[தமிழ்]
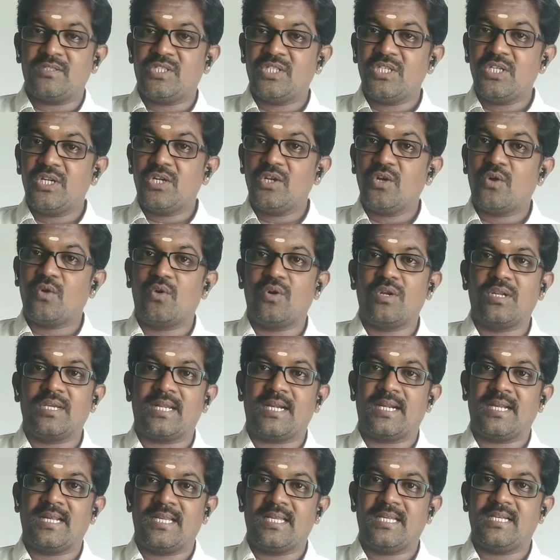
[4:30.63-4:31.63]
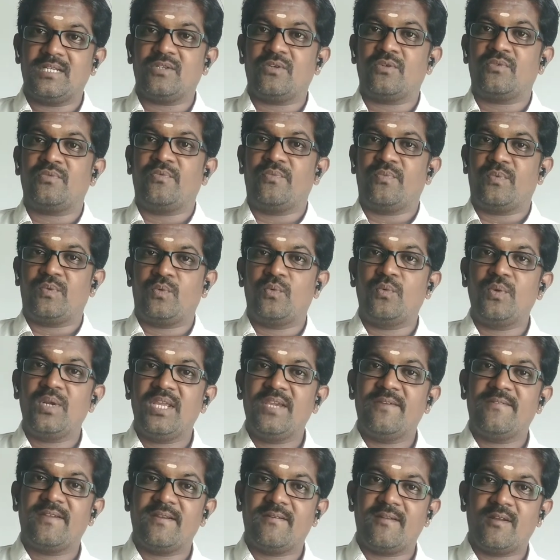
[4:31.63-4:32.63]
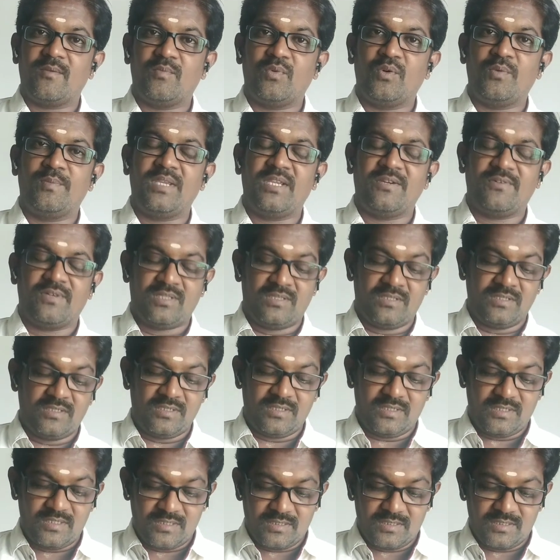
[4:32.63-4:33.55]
சிறு கோளுங்கிறாங்க கூடிய விரைவில் பூமியை வந்து